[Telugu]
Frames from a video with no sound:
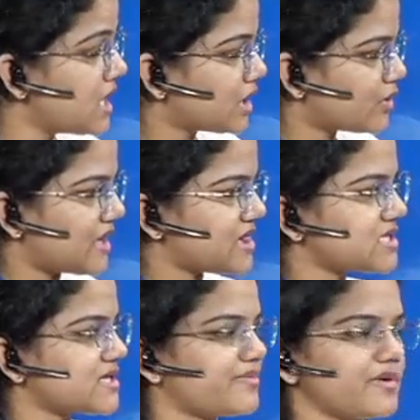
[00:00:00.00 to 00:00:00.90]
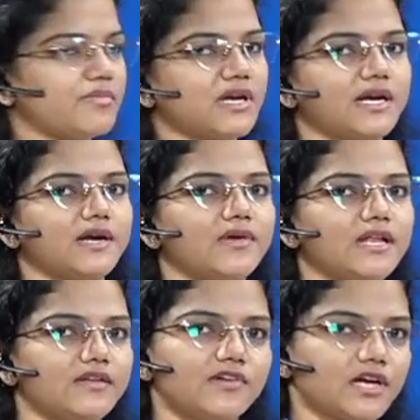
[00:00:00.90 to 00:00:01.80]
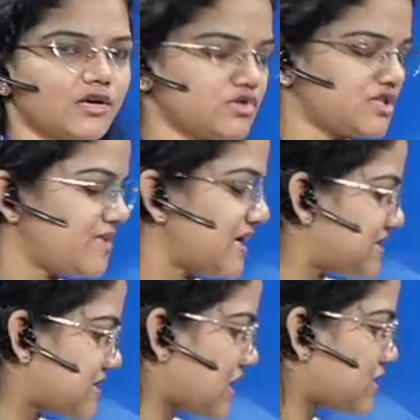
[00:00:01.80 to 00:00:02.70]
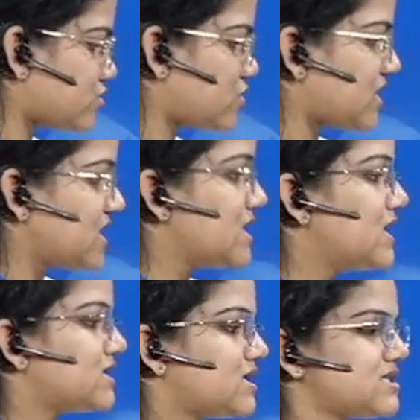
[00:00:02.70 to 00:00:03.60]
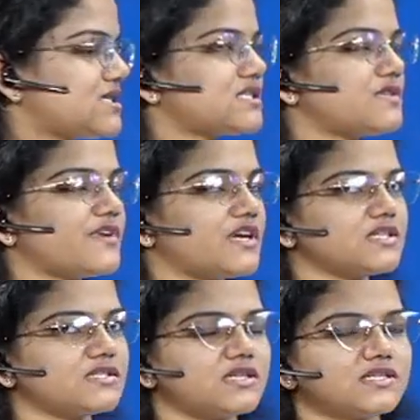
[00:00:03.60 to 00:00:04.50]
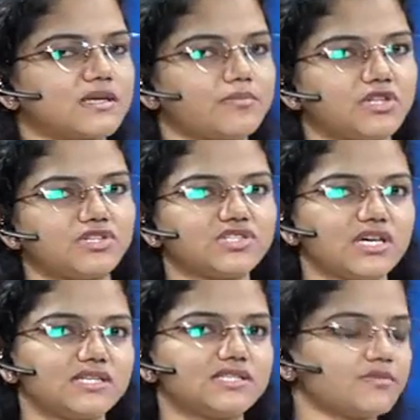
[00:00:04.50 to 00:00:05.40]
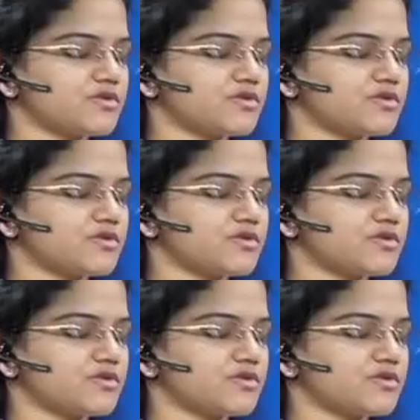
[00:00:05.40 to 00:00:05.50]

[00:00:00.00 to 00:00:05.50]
ట్వెల్త్ సెప్టెంబర్ రెండు వేల ఇరవై రెండు నుంచి బ్యాచ్ స్టార్ట్ అవుతుంది త్రీ సిక్స్టీ ఫైవ్ డేస్ దీనికి సంబంధించి ఎగ్జామ్స్